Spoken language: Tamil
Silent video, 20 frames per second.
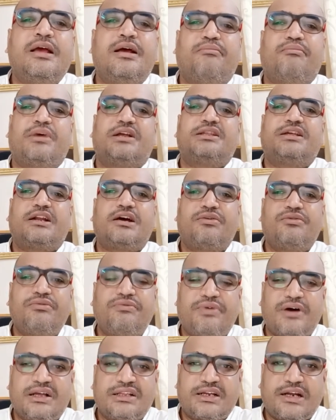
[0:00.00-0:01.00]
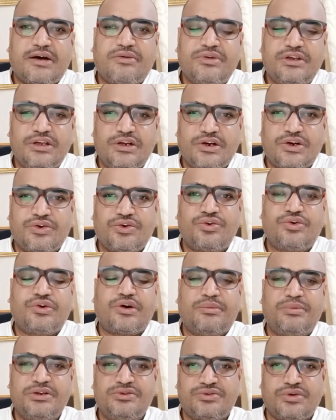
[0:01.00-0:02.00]
மதராகவும் ஃபாதராகவும் இருக்கணும்
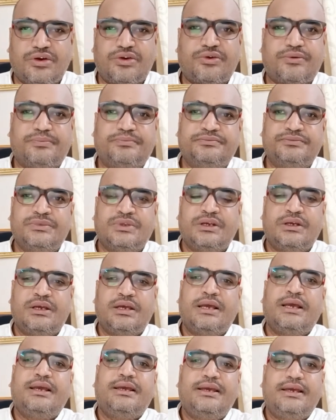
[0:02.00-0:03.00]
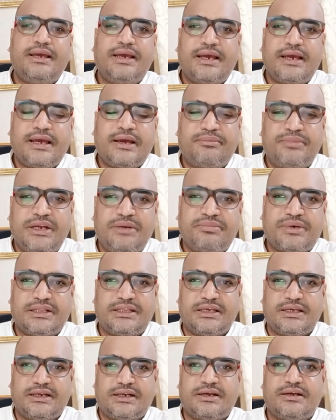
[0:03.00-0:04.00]
அப்படின்னு சொல்லணும் ஏன் அப்படின்னு பார்த்தீங்கன்னா